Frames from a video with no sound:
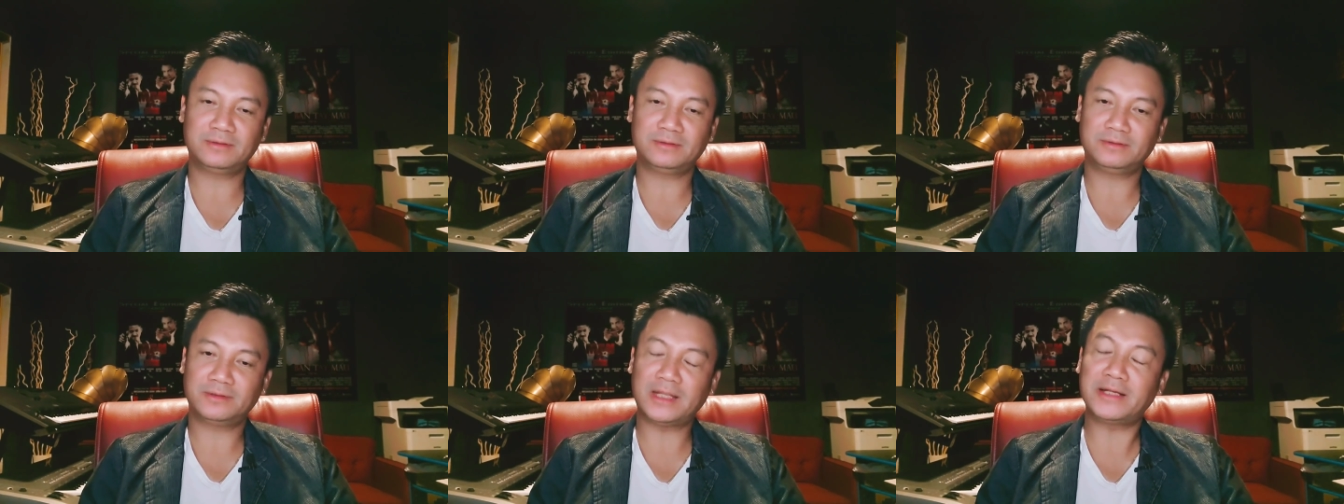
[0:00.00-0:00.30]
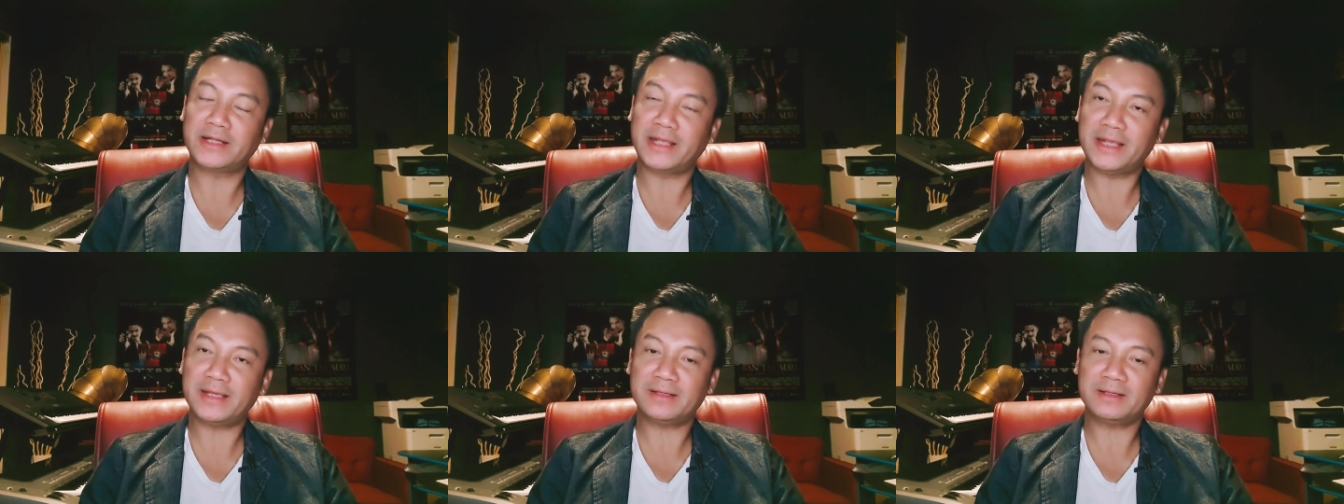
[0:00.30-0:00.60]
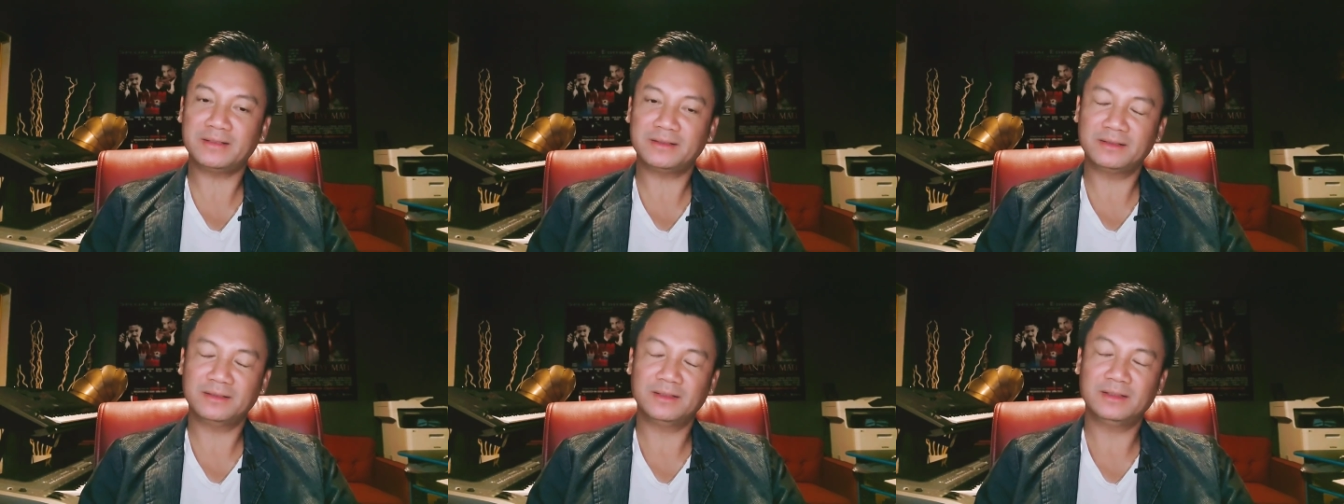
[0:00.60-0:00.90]
tinh khiết
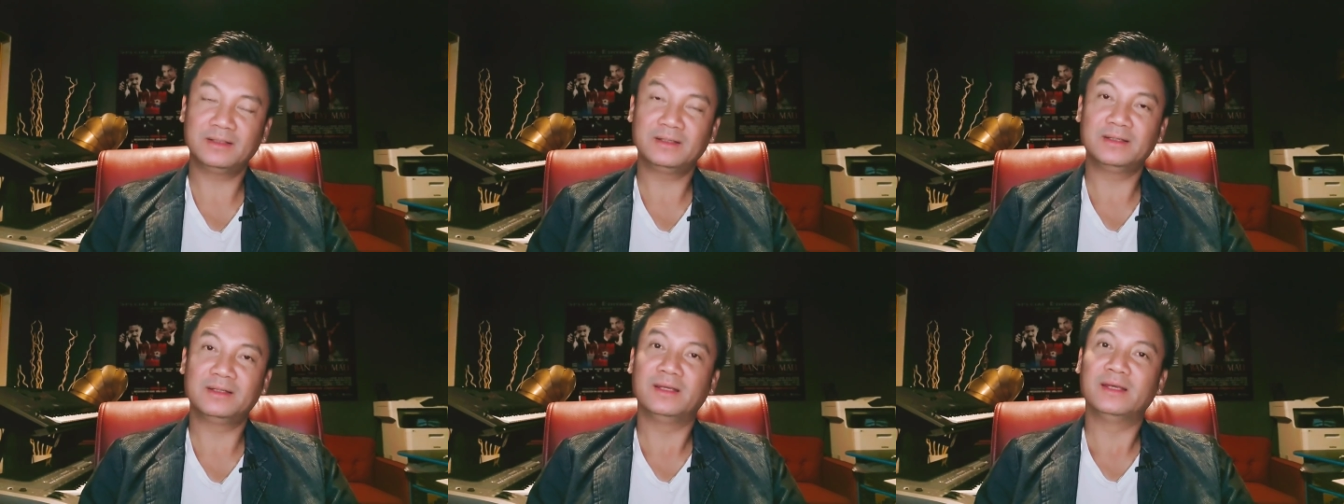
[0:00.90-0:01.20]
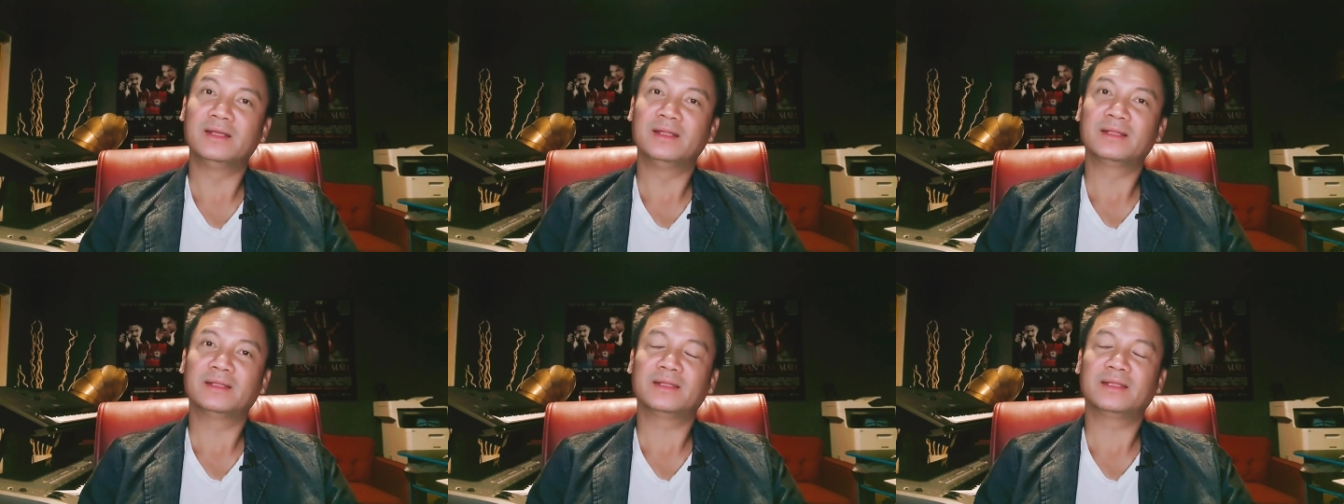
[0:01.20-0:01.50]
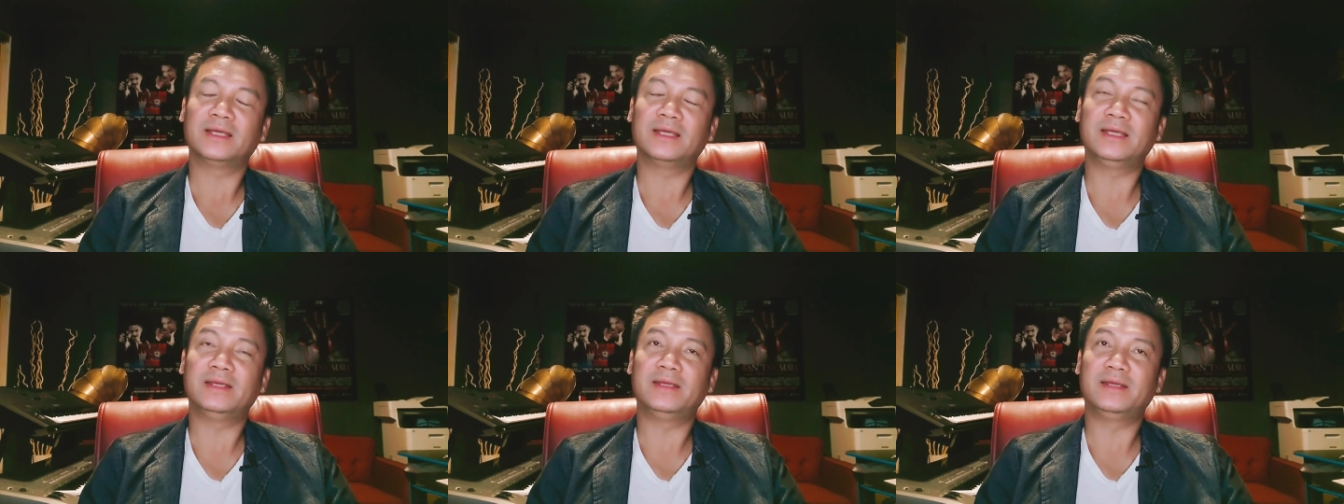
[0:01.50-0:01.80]

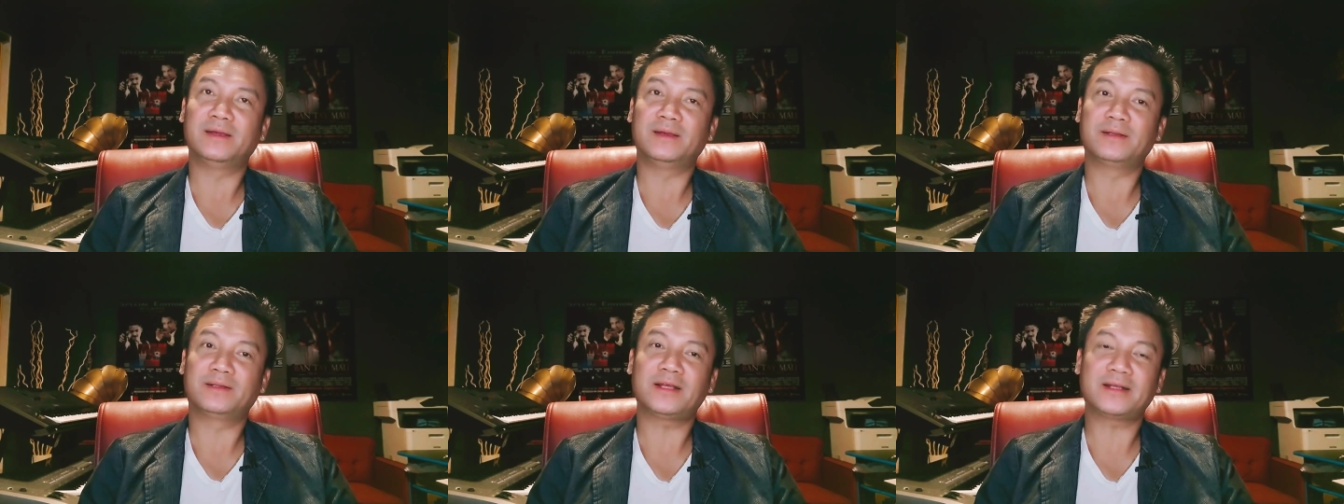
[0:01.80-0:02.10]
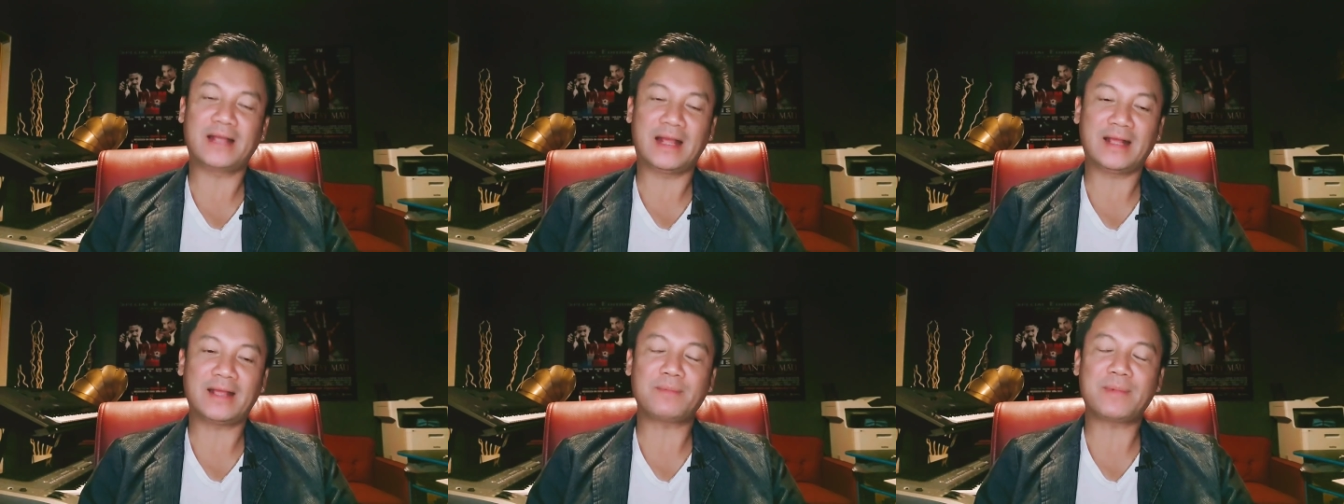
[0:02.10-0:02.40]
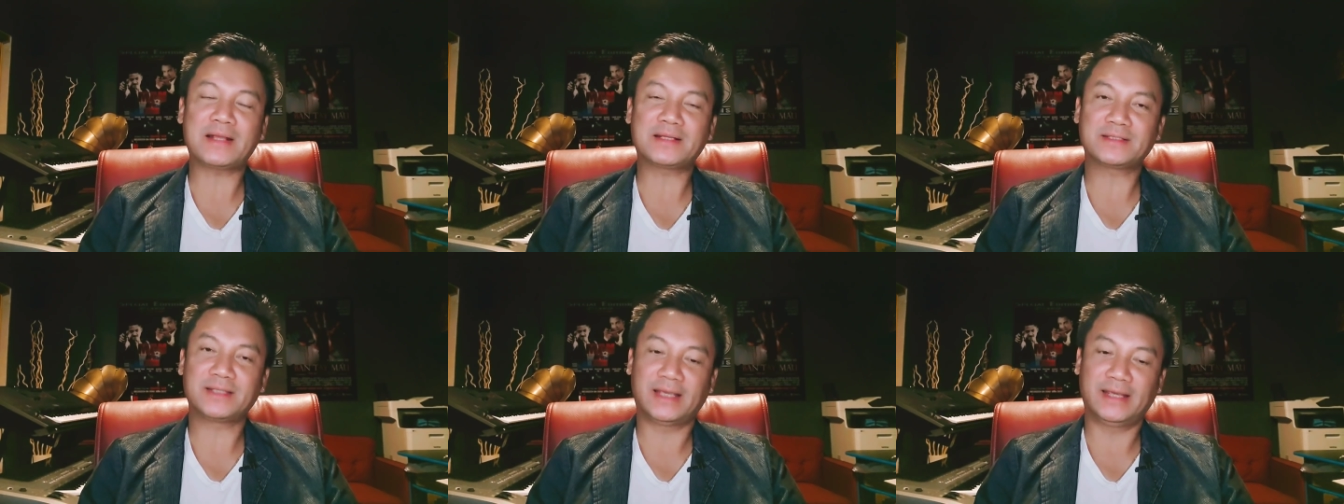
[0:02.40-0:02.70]
thì ờ, tất cả các
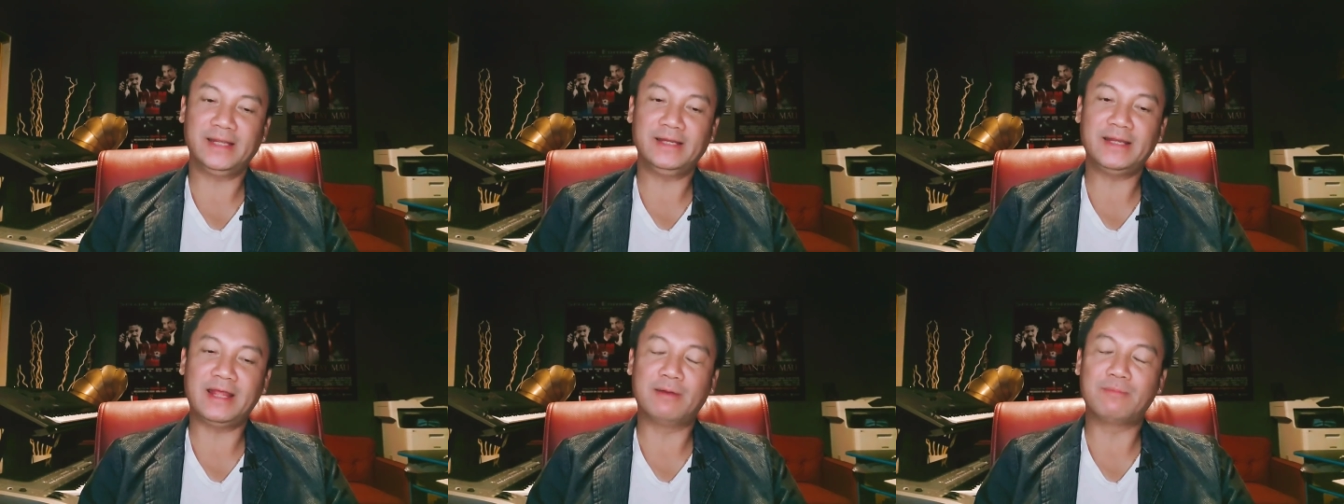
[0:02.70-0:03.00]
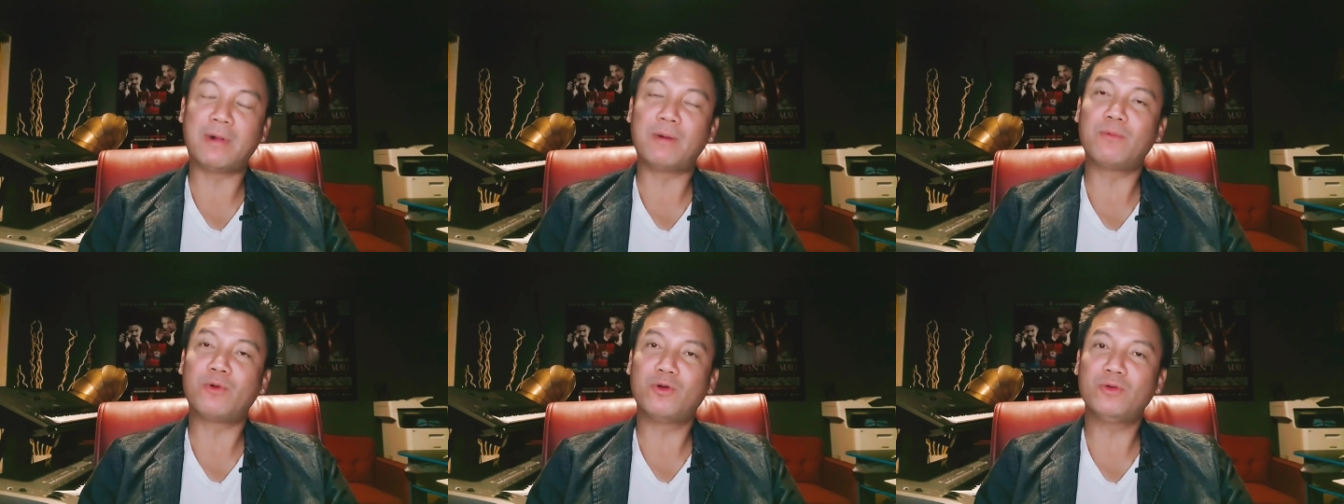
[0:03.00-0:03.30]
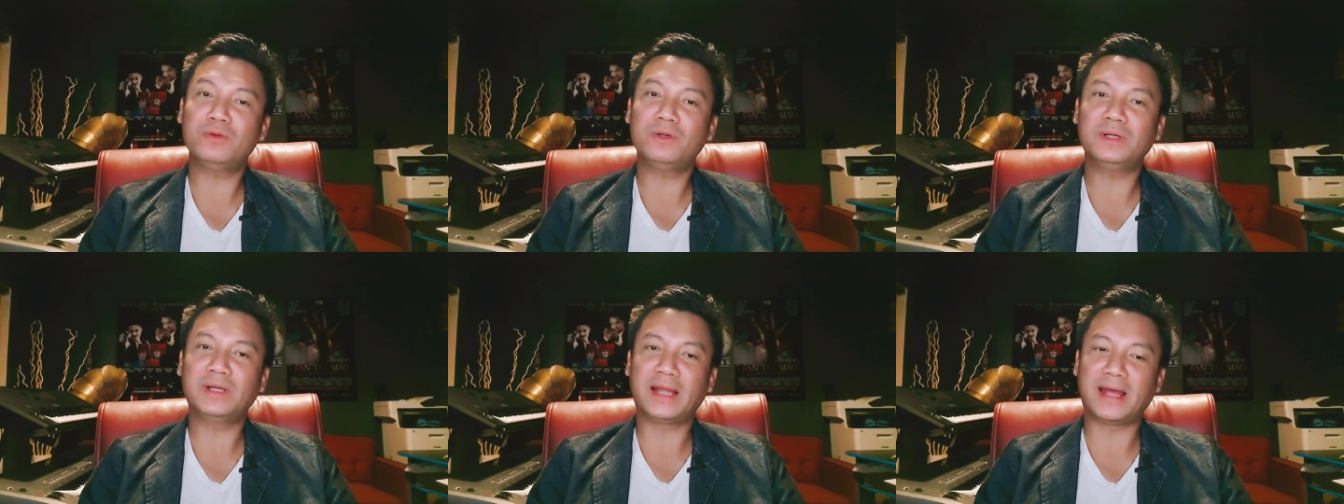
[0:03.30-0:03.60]
bác sĩ đều mong
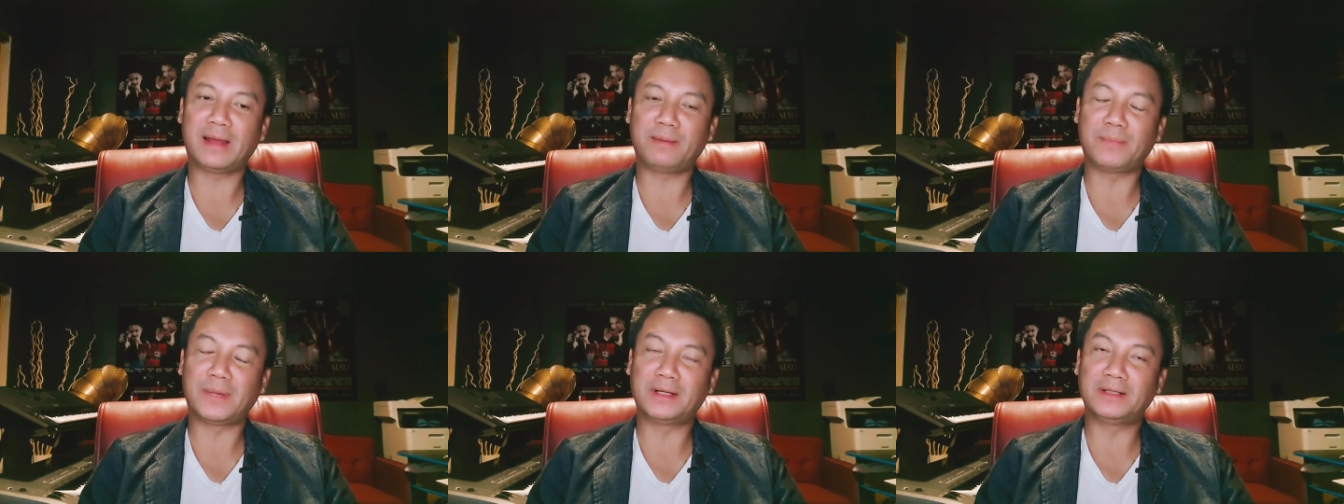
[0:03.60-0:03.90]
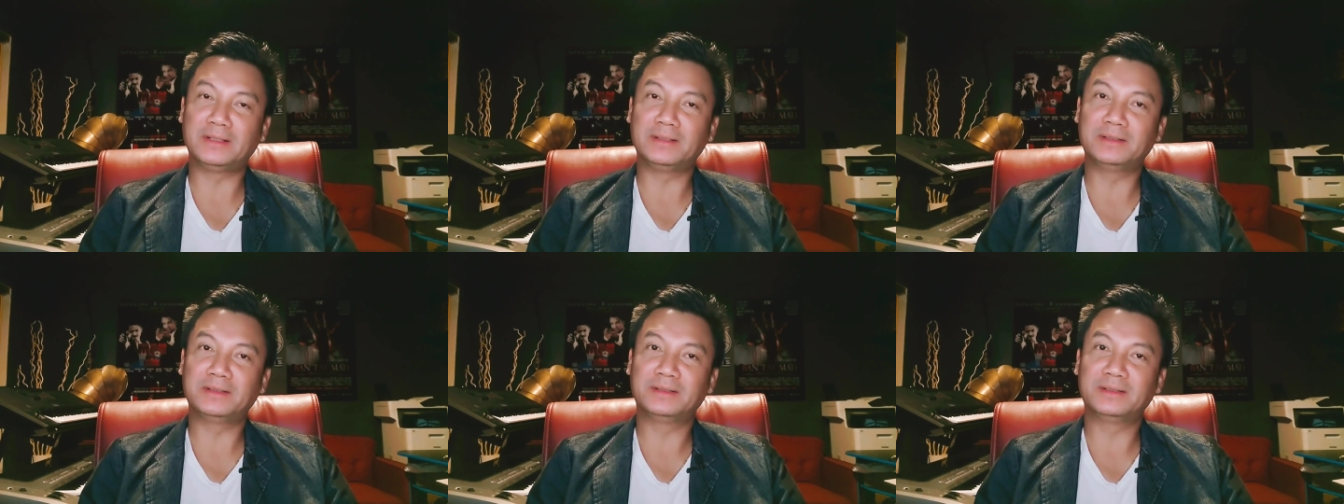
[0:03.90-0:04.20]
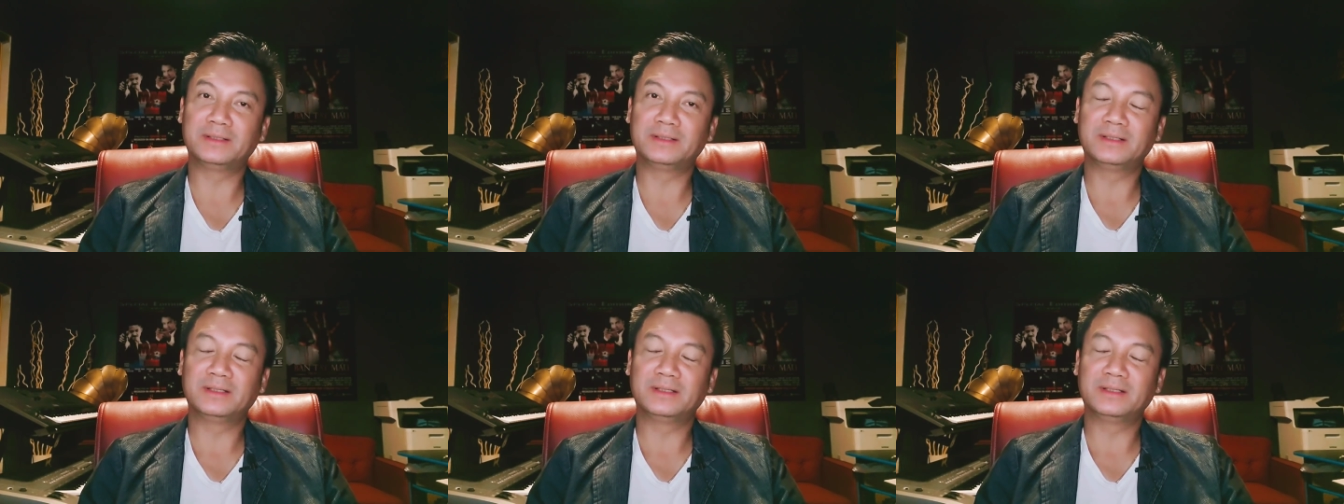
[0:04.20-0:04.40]
muốn là mình